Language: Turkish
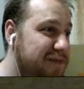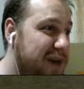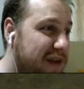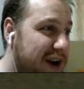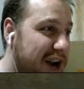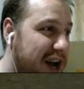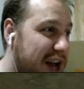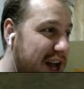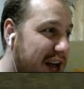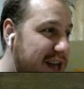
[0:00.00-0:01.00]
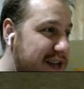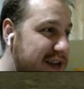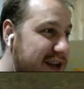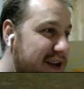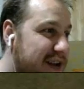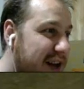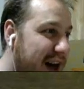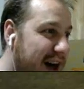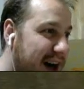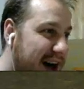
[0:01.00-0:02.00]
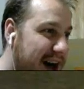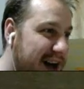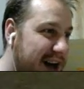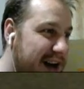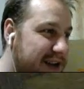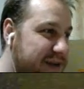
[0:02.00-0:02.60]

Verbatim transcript: var vallahi ya. Ay ay.